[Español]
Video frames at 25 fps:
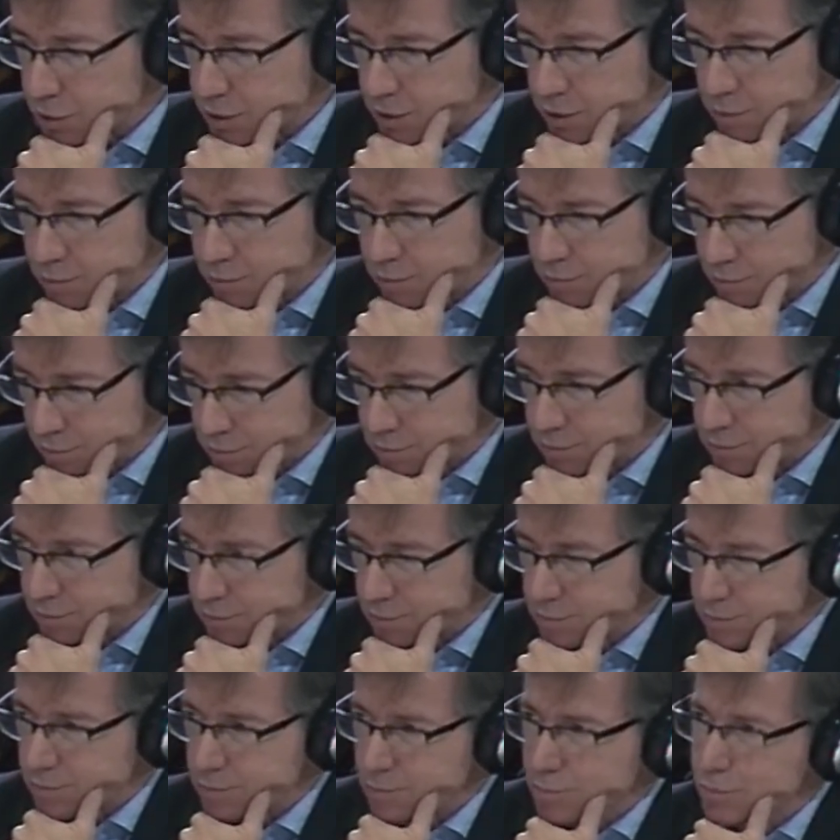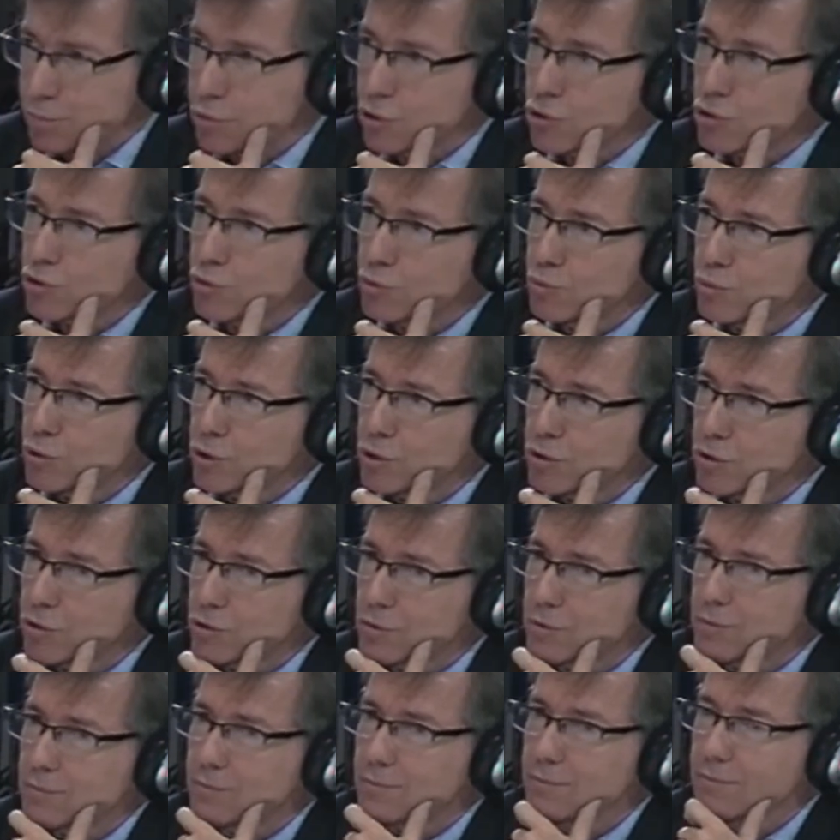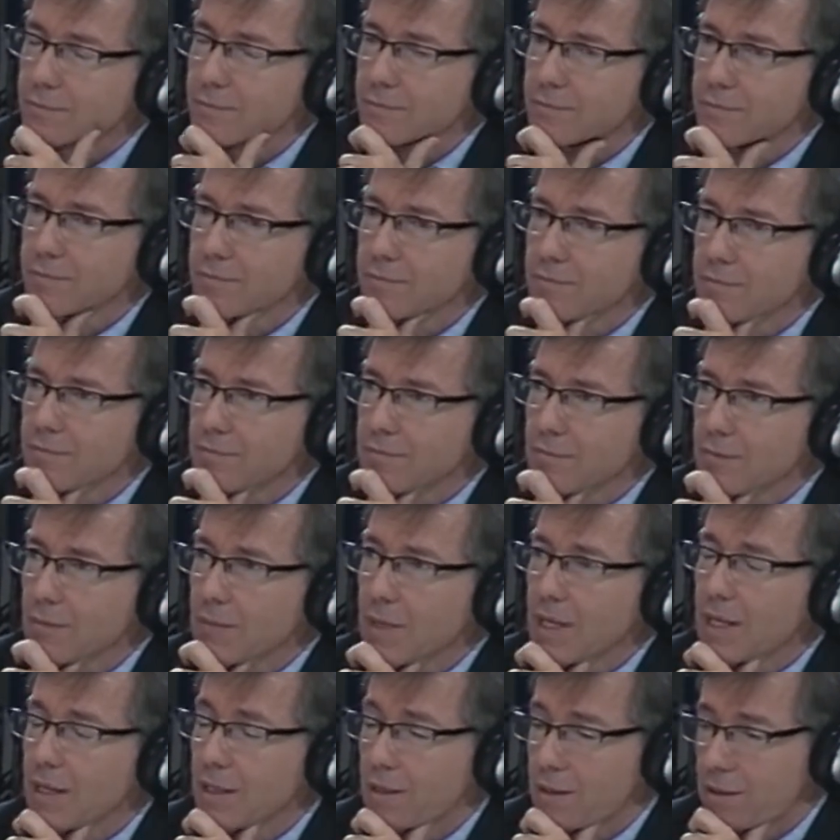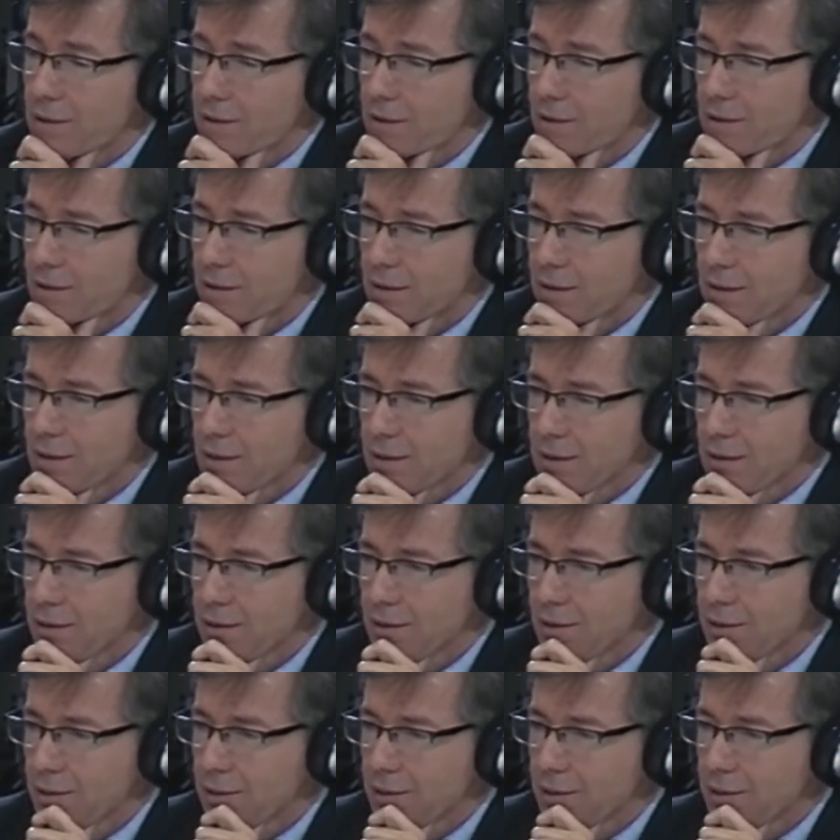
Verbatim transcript: Es que ese es el argumento clásico del golpismo. Es decir, eh. que, el, que